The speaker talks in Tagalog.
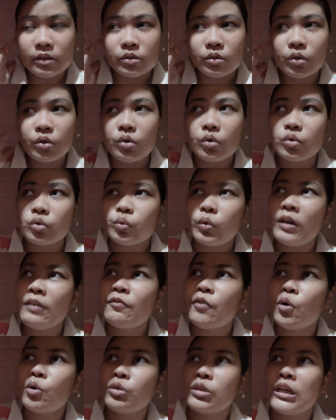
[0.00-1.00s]
So, yung
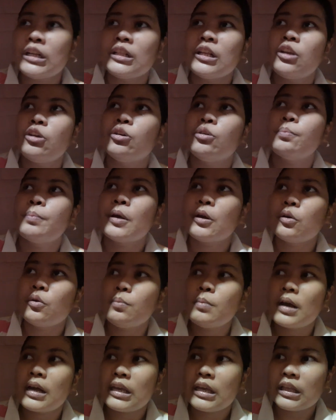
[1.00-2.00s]
12.03 na yon pag
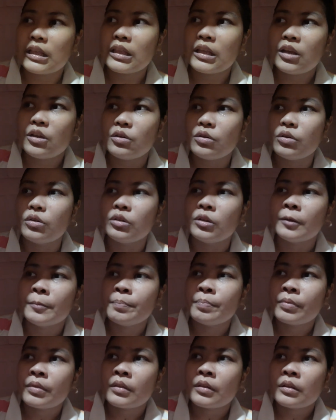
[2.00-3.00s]
umakyat na yon
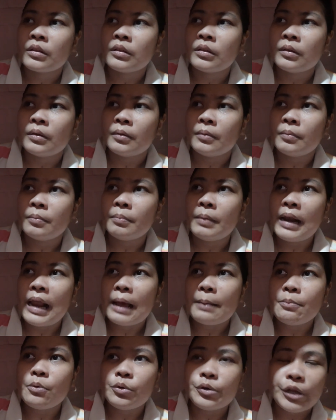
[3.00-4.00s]

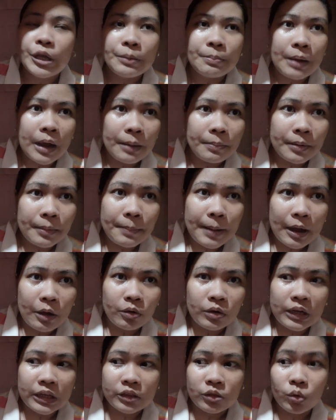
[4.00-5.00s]
malabo na yung makababa
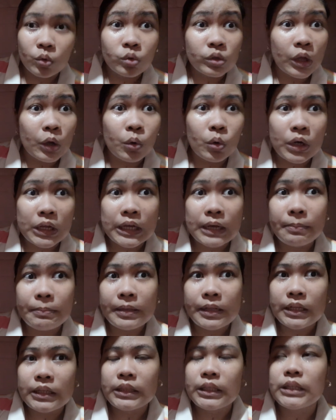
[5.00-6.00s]
ulit kung nahuli
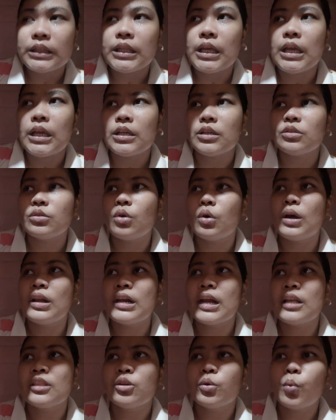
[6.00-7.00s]
kami ng dating. So,
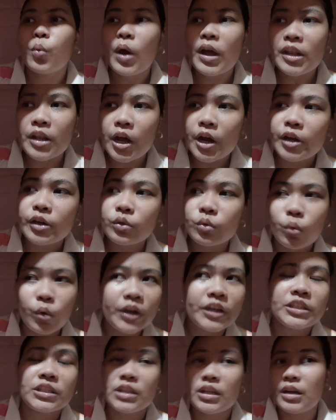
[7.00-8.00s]
another 1 hour, 2
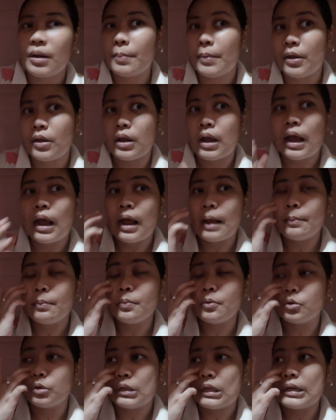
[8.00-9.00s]
hours na naman yung
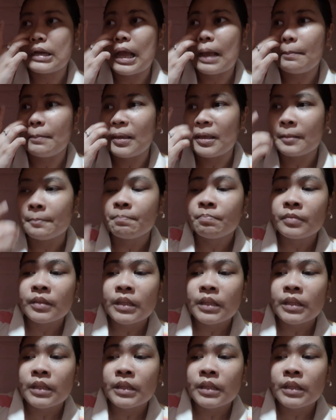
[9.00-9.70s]
aabutin namin.